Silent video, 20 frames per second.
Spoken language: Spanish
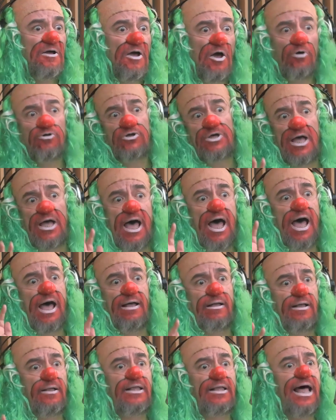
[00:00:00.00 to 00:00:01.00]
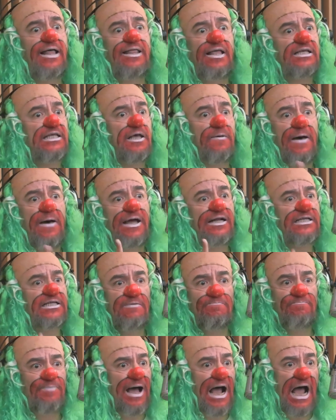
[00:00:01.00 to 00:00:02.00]
O sea, nadie se va a ir
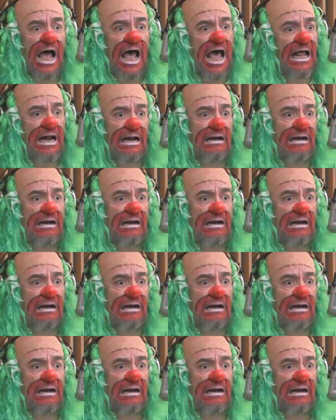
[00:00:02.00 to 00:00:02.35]
sin pagar.